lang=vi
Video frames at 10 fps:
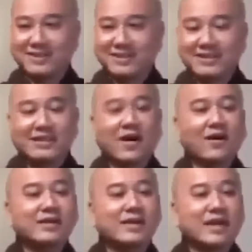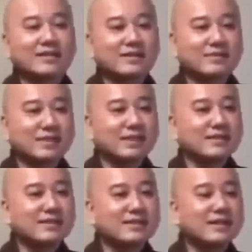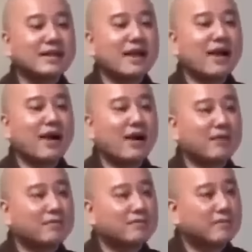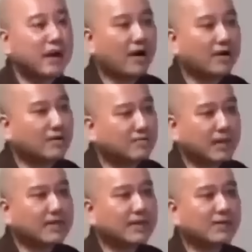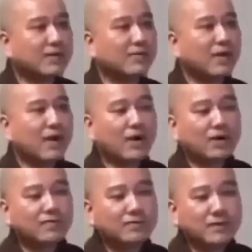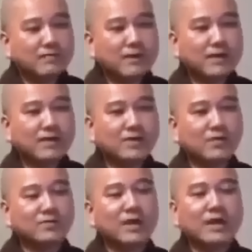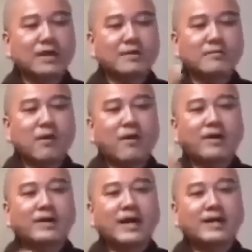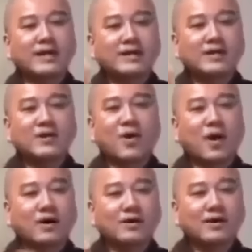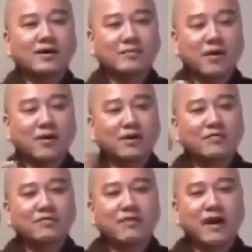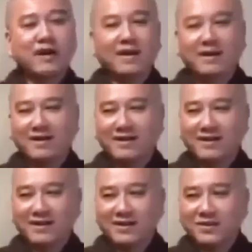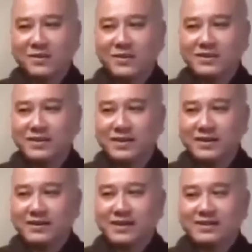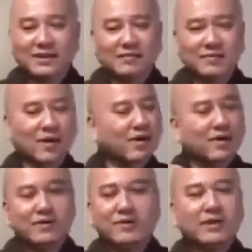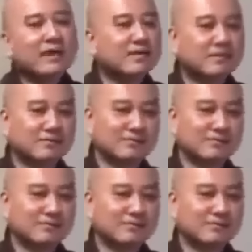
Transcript: Thì hỏi như vậy xong thì cái người kia Họ họ không thấy cây tùng, họ không dính mắt cây tùng, thì mọi cái gì nó đoạn, mọi cái phân duyên, cái tìm tòi nó cắt đứt.